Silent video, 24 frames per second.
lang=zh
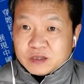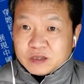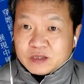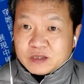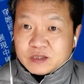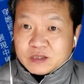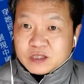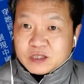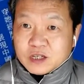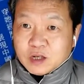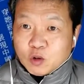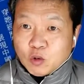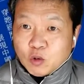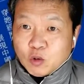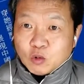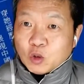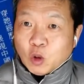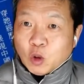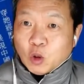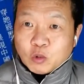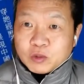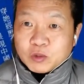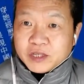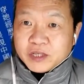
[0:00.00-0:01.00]
这个共
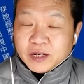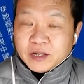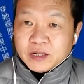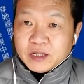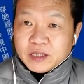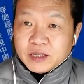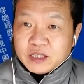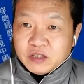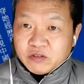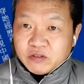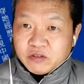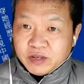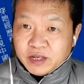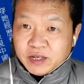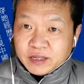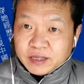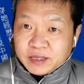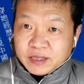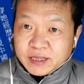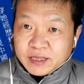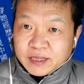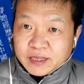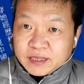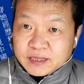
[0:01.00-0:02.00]
同点，因
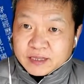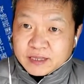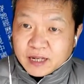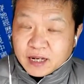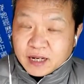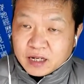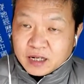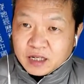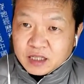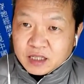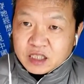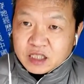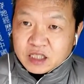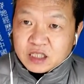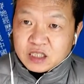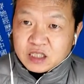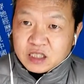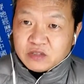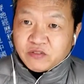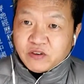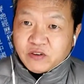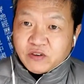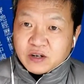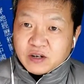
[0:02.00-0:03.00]
为在和
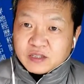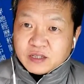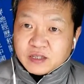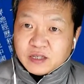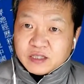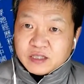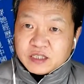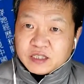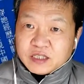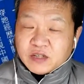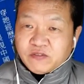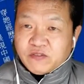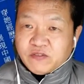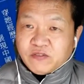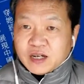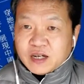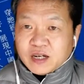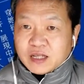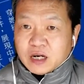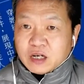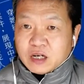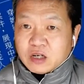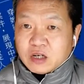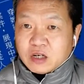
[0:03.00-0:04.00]
西方的一些发
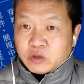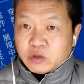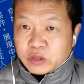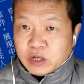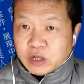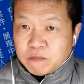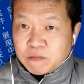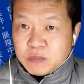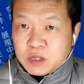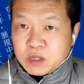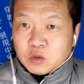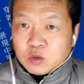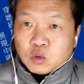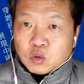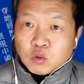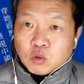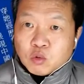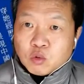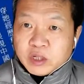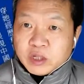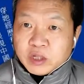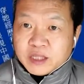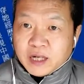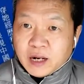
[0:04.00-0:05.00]
达国家民主
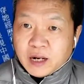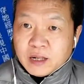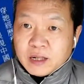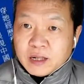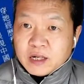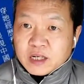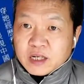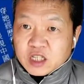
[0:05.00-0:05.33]
国家。